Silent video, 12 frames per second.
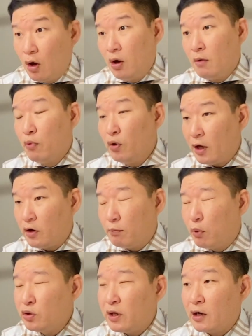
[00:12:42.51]
뭐야 이거
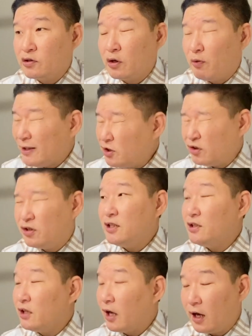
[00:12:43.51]
모델하우스랑 완전
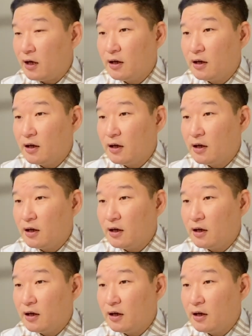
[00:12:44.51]
틀린데?